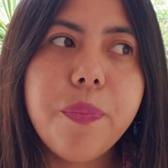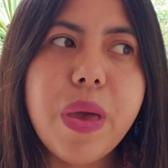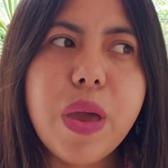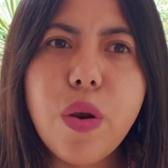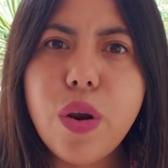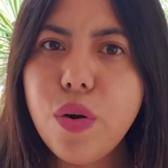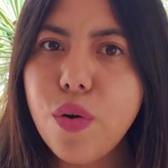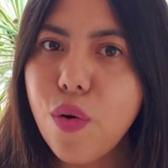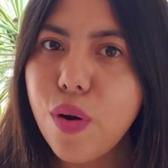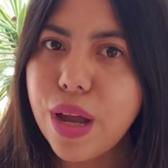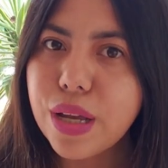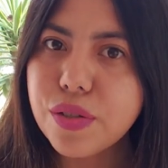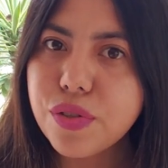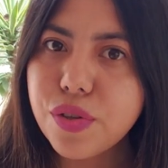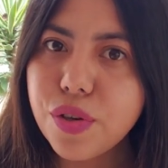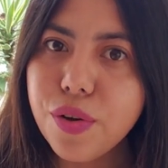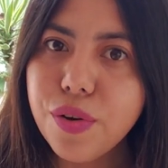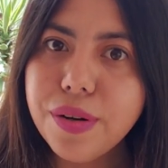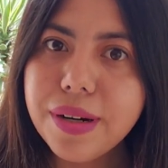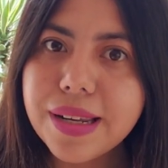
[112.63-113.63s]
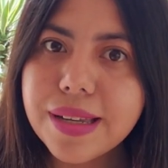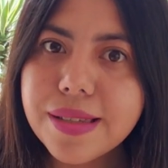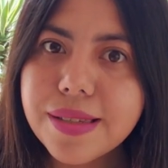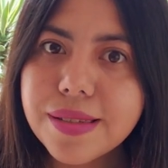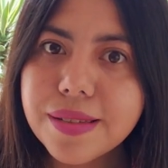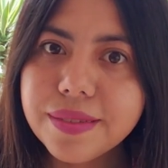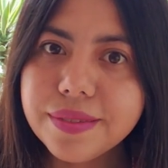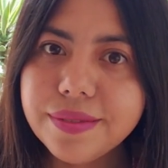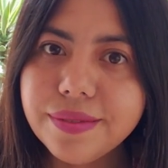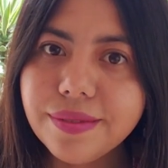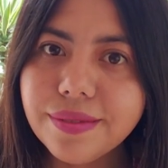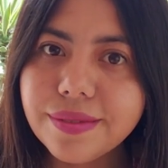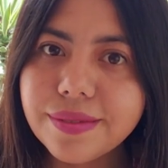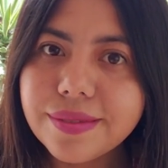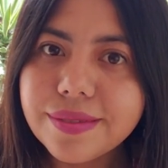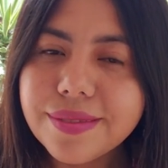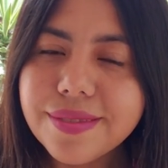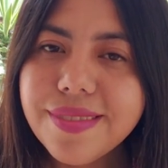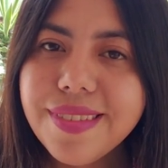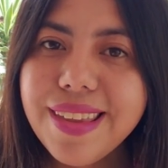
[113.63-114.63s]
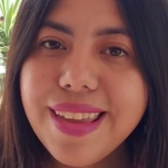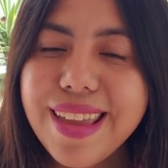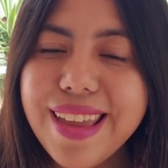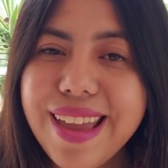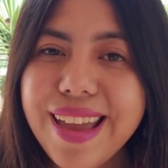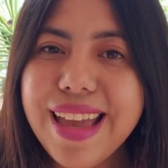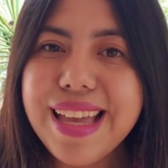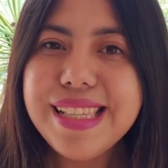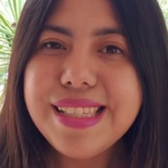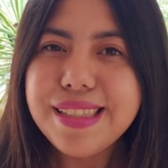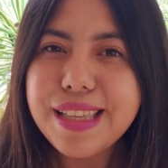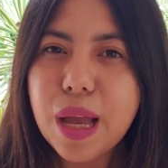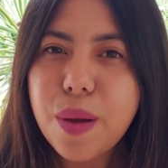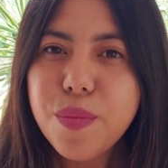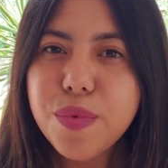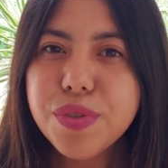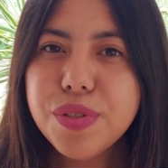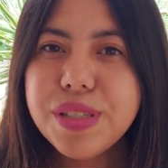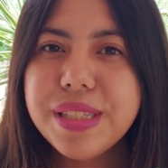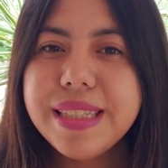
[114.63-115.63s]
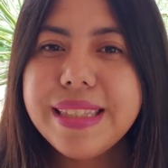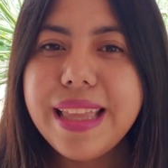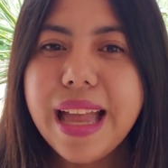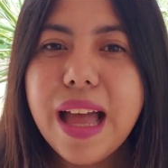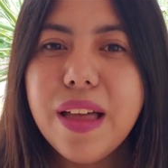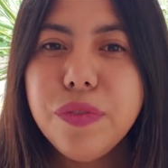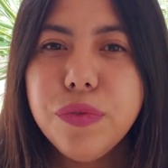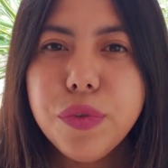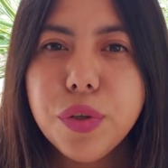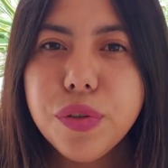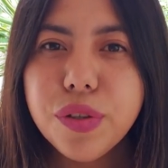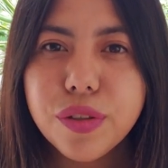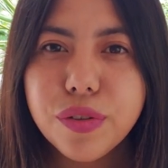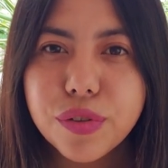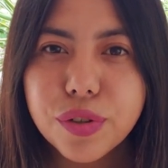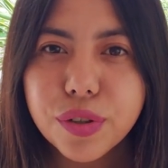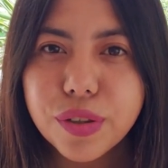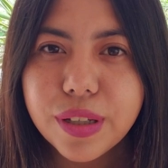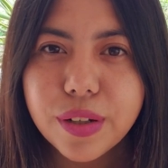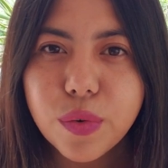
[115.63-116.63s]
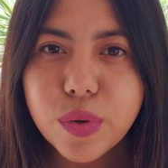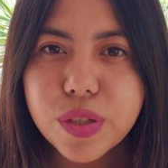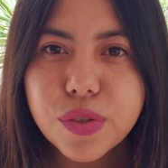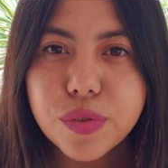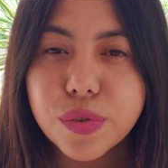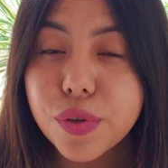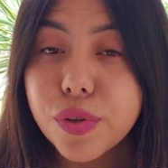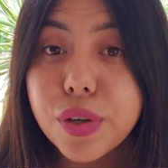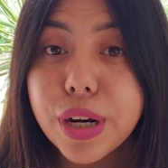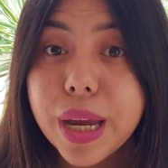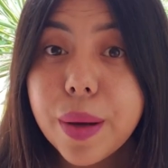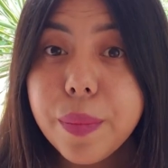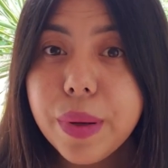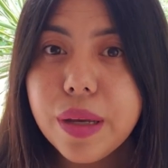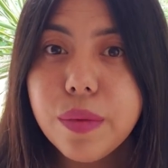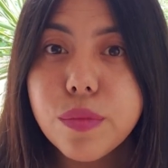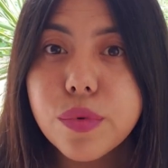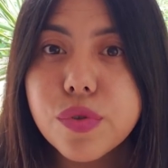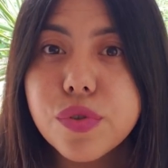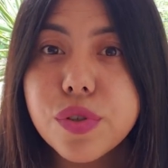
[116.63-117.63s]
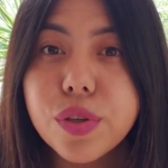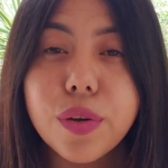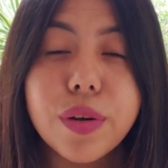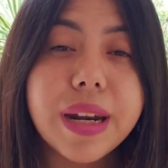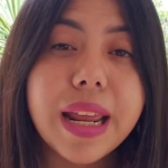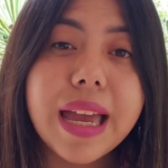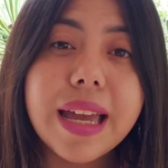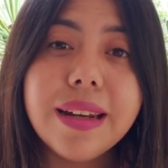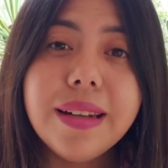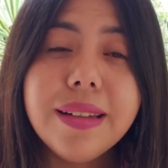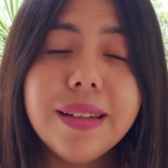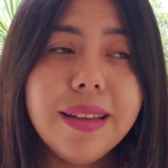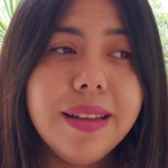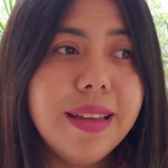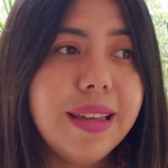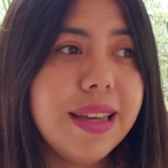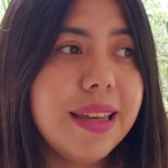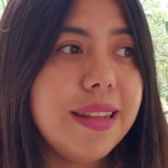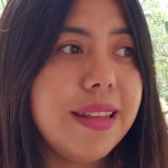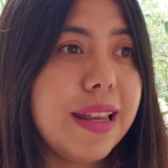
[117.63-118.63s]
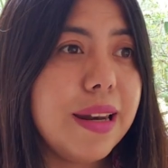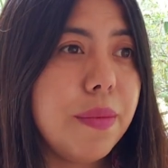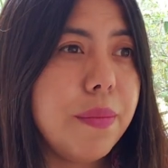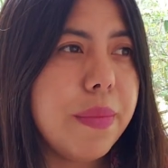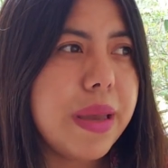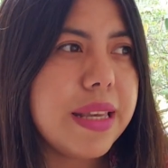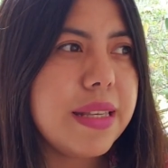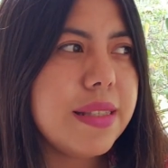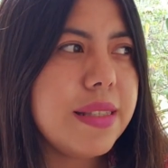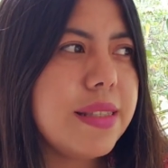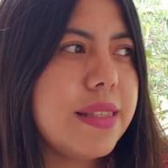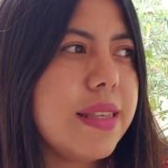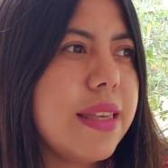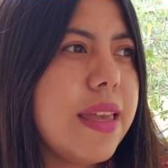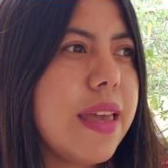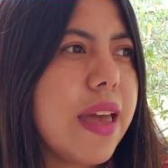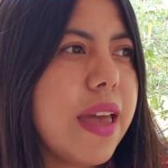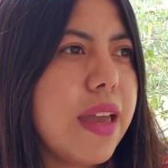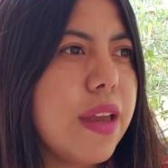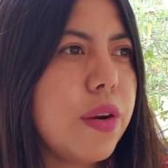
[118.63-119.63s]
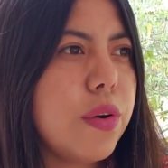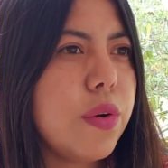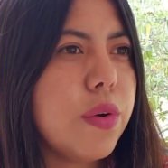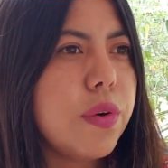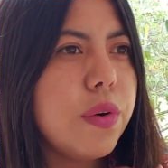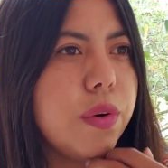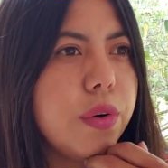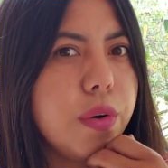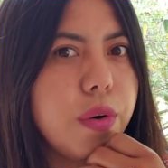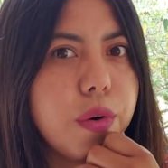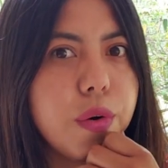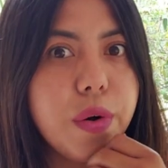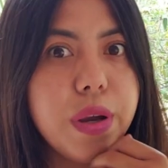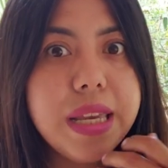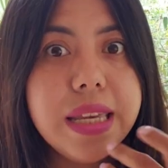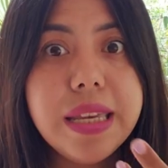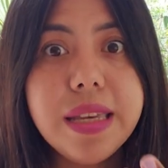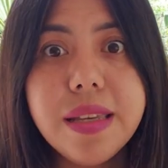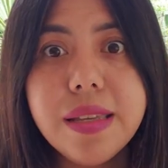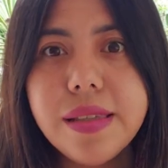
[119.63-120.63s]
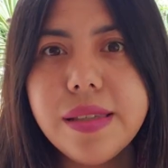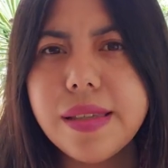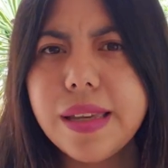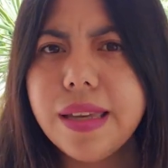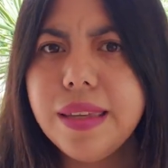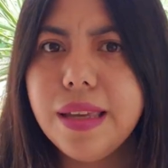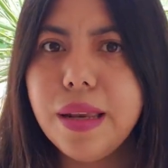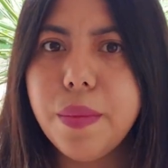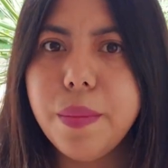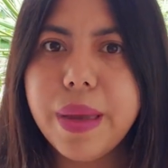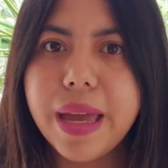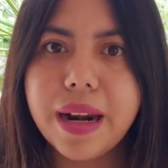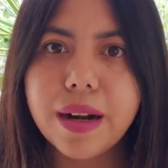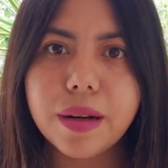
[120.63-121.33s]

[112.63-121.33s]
Pero en ocasiones estamos tanto dentro de nuestro drama emocional en el me hicieron o hice, en el me